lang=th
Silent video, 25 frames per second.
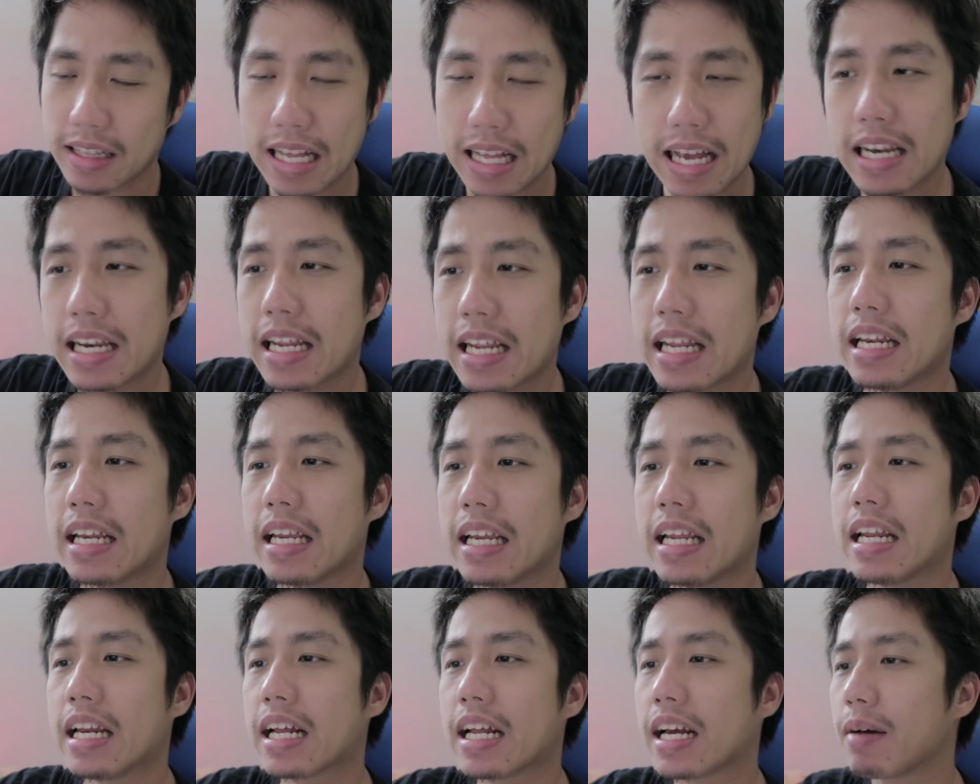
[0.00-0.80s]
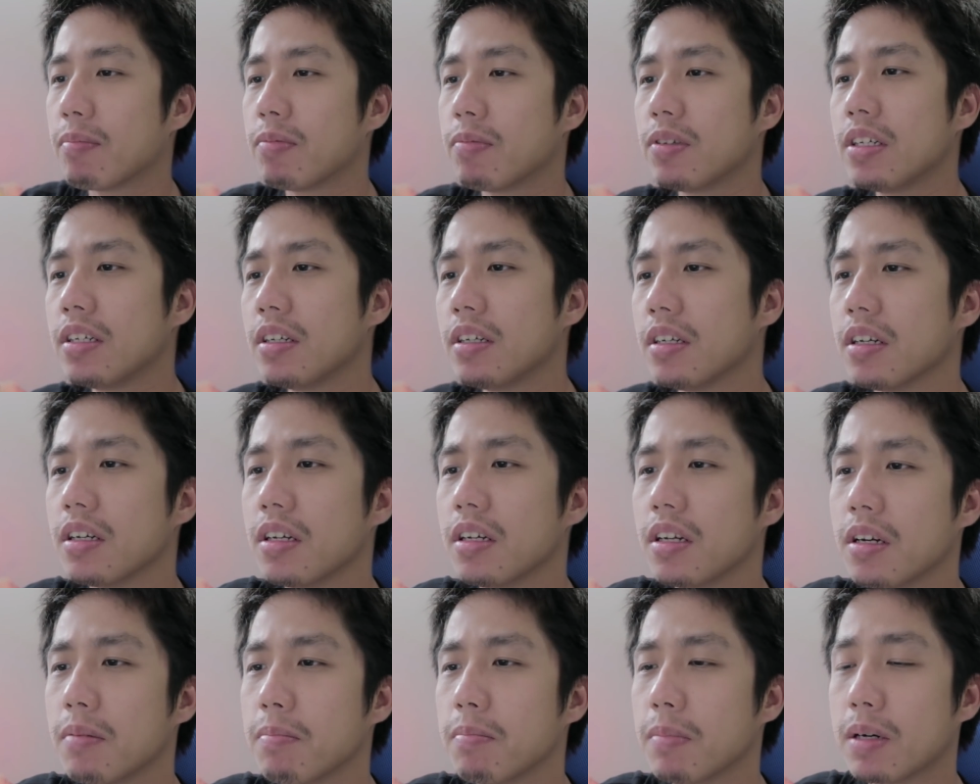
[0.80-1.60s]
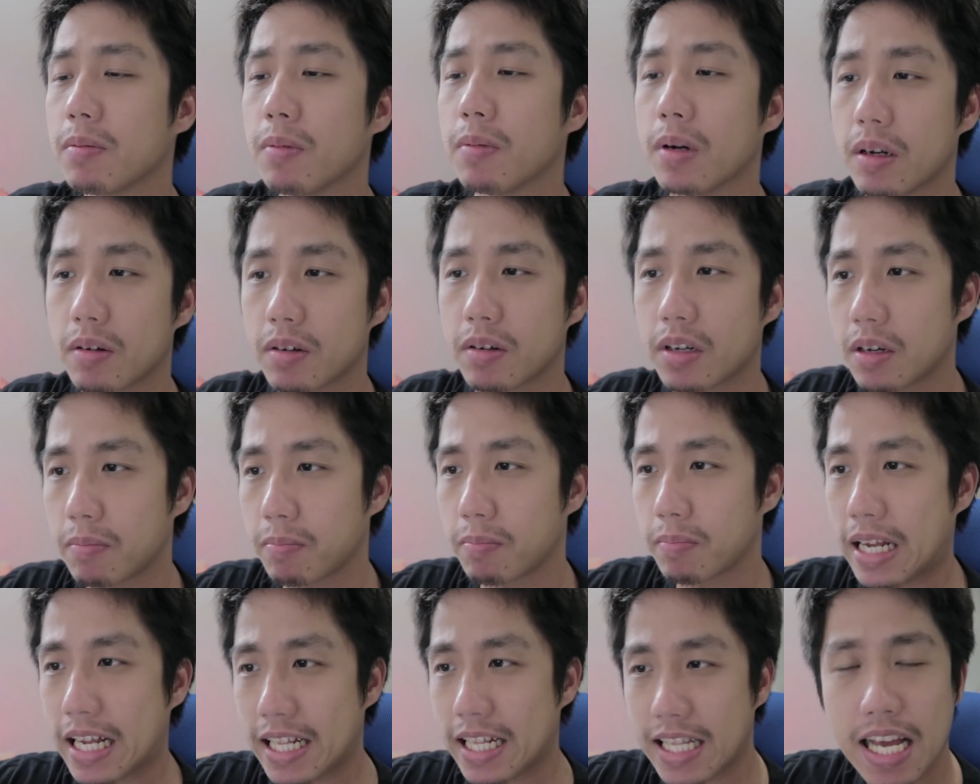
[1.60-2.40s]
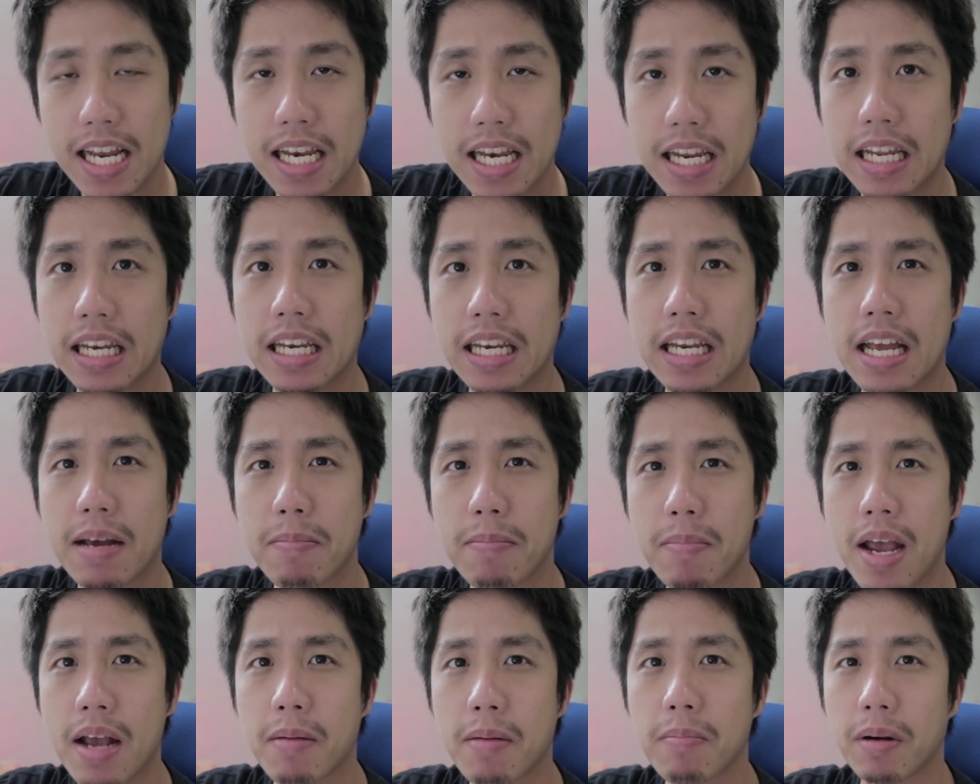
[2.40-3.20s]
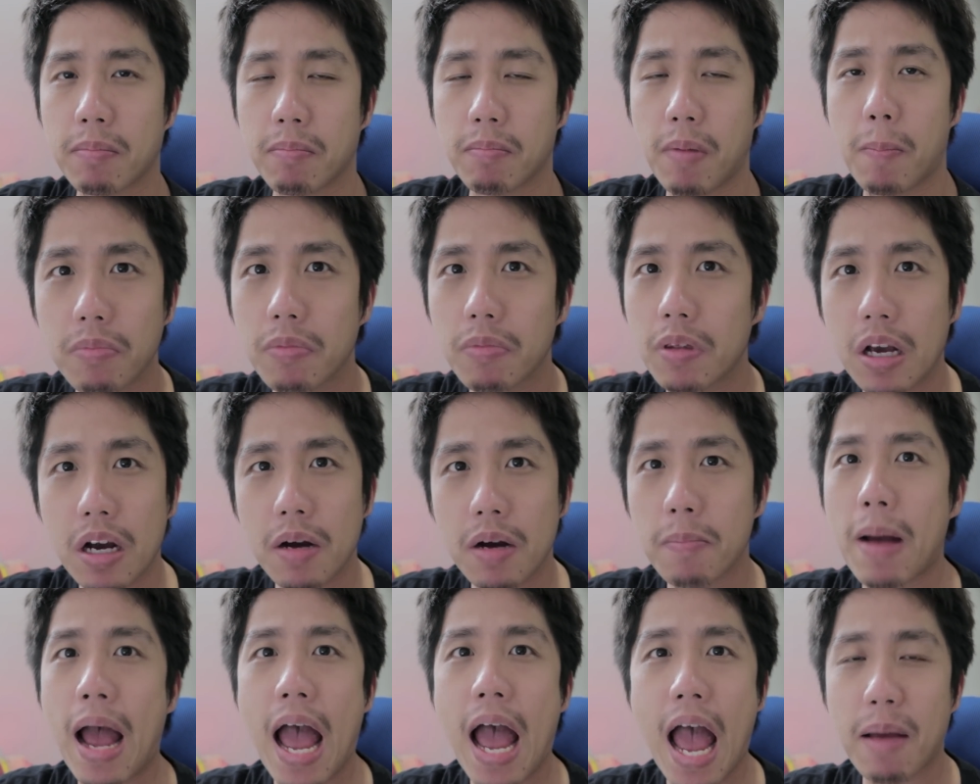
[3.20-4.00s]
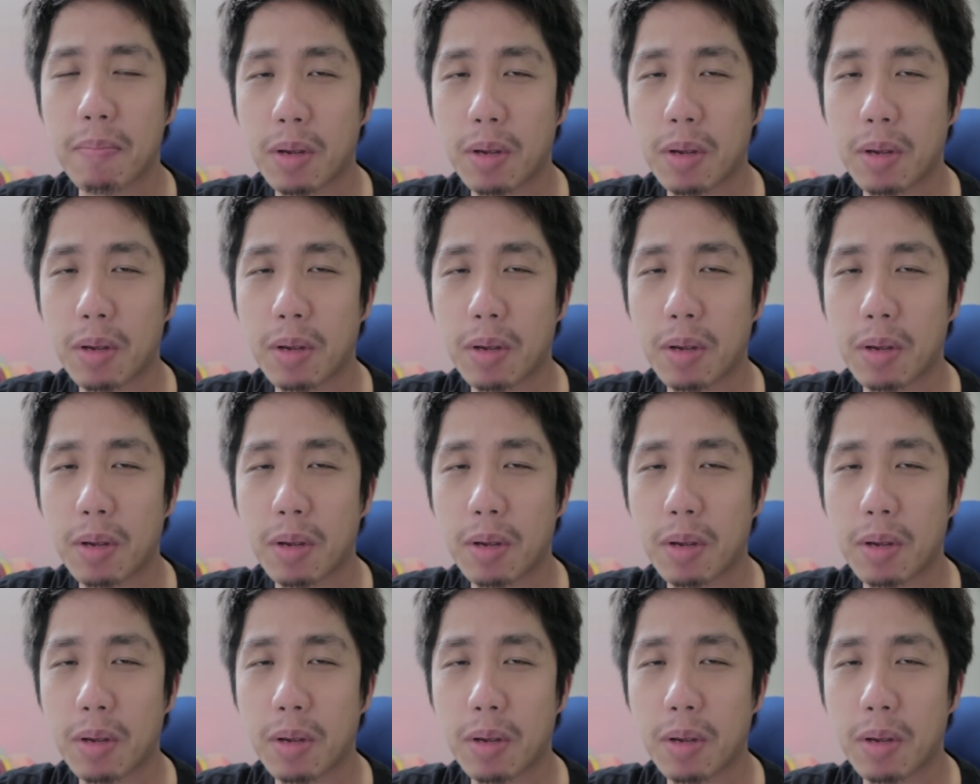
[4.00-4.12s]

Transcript: ใต้ดินนี้นะครับซึ่งมันเหมือนในใต้ดินเนี่ยแม่งเหมือนแบบเยอะมา